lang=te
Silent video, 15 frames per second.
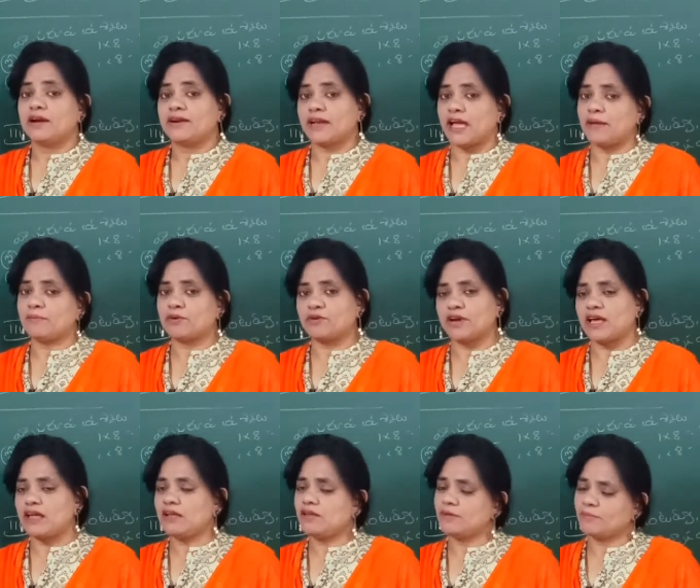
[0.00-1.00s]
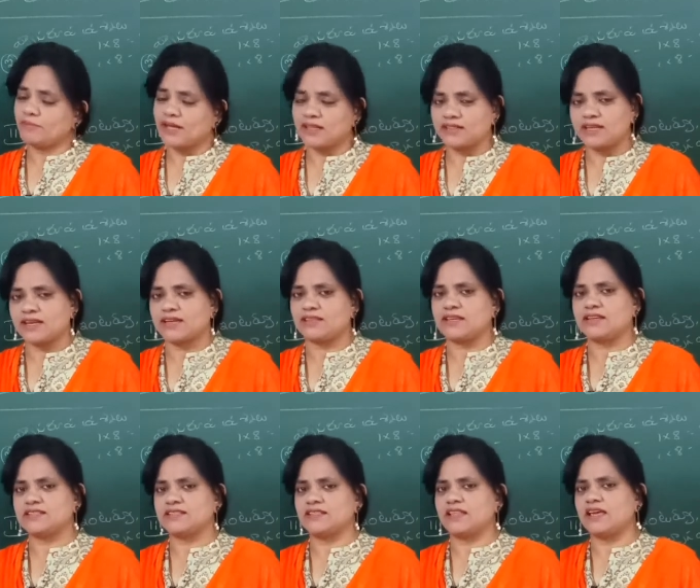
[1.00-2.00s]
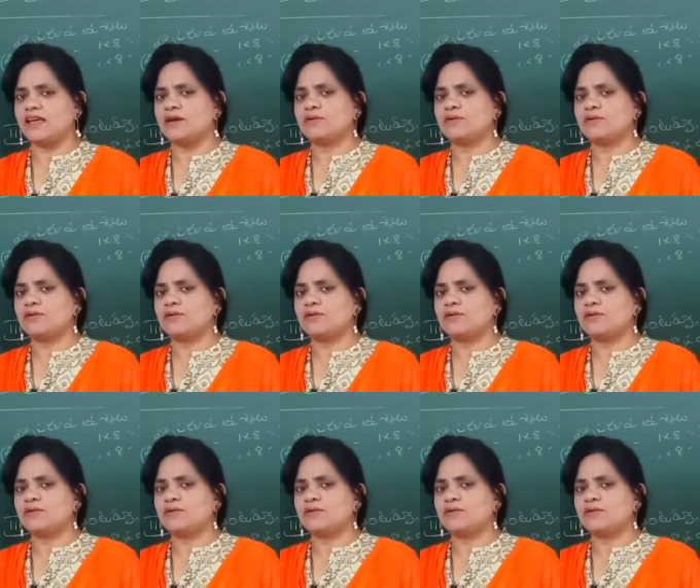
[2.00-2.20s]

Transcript: టైం కూడా మీ అందరికీ తెలిసిందే